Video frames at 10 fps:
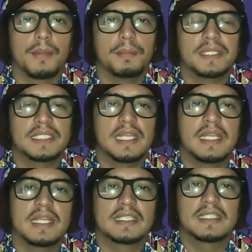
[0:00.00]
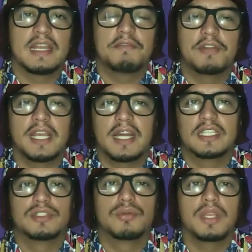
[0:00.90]
Mis líneas
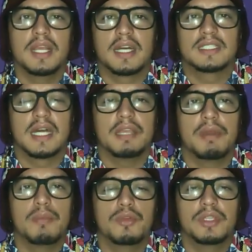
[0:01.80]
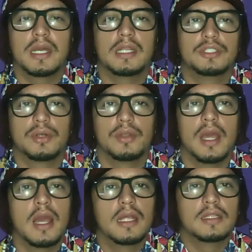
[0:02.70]
telefónicas únicas a nivel mundial son
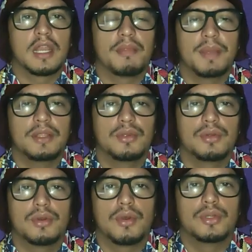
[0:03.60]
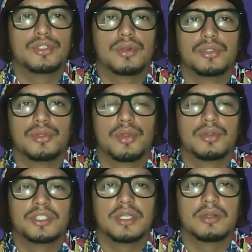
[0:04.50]

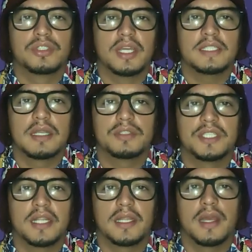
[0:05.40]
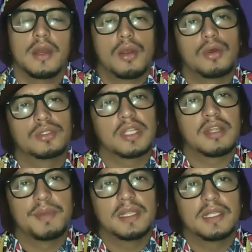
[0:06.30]
321-882-5607 o
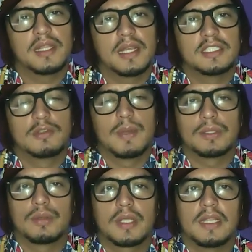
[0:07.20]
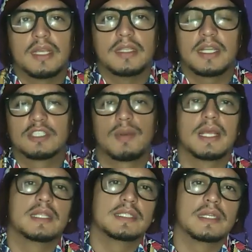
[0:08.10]

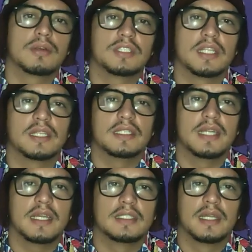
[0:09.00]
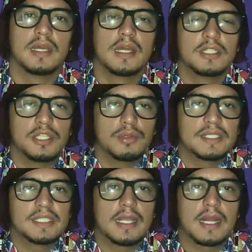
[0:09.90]
323-433-4586. Si no
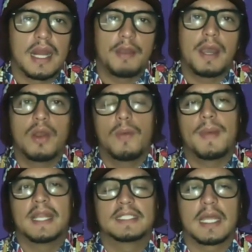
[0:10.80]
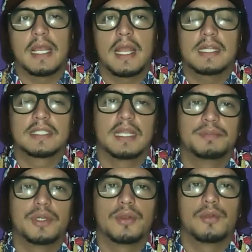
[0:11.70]
están acá abajo, van a estar en la
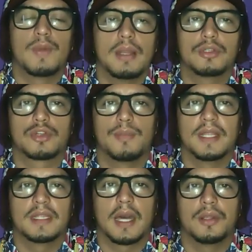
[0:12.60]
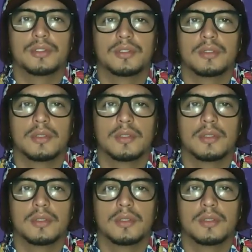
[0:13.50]
descripción o en los comentarios.